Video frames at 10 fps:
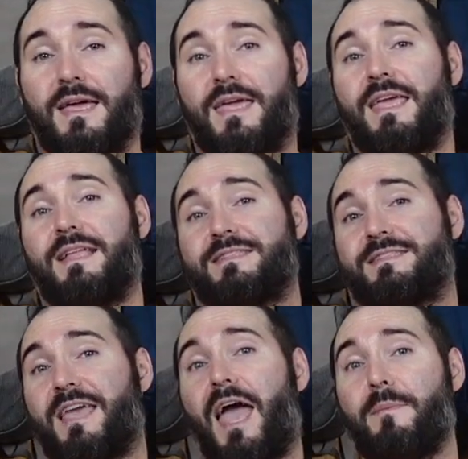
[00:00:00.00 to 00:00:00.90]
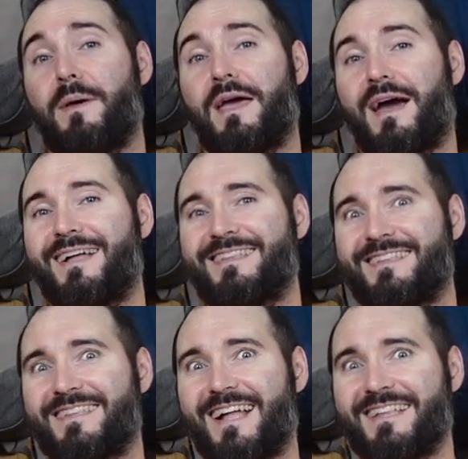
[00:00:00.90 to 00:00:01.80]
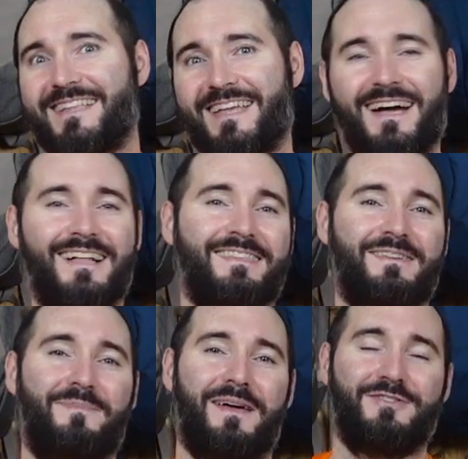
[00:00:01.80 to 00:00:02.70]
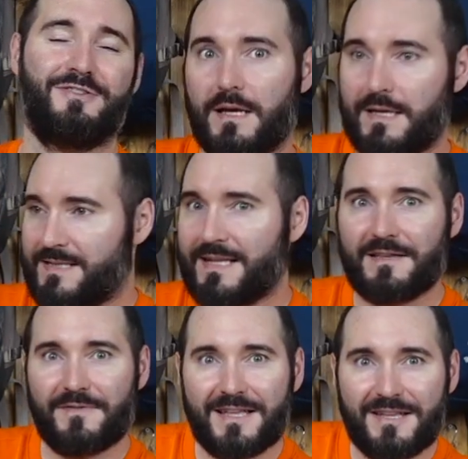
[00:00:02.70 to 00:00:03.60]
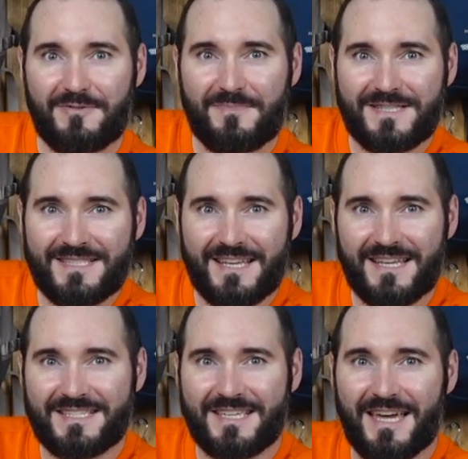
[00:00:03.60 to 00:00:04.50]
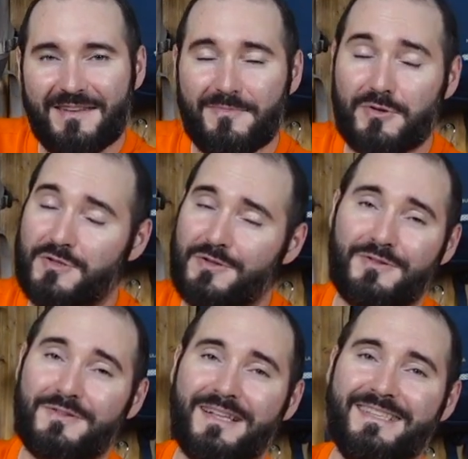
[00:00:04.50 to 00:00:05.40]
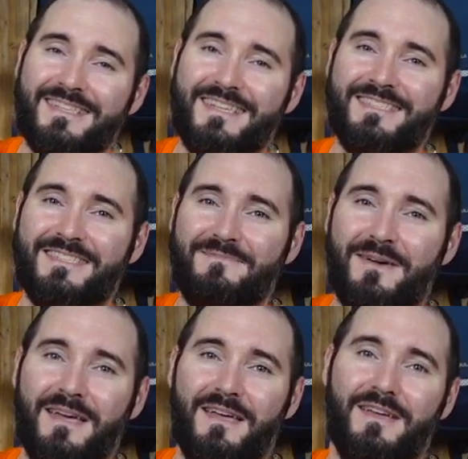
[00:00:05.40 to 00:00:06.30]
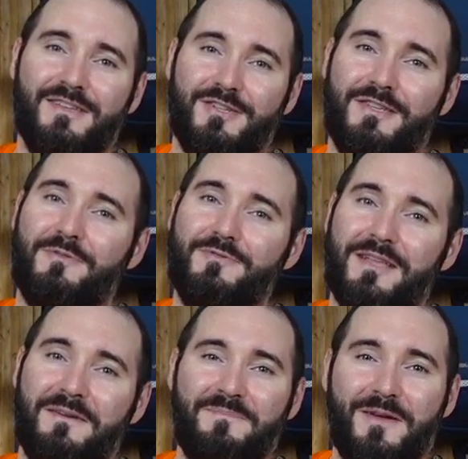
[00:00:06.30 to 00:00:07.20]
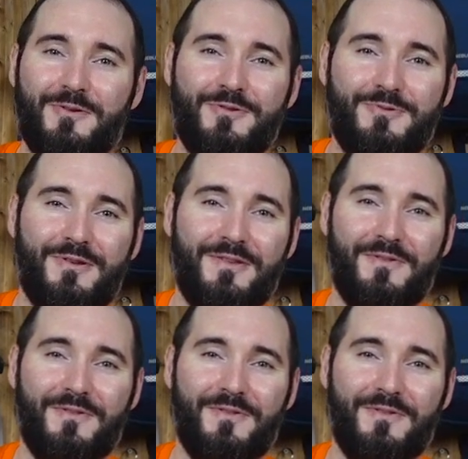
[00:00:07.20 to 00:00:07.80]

insieme a tante altre patch. Le state vedendo passare a schermo, sono tantissime, ce n'è una per ognuno di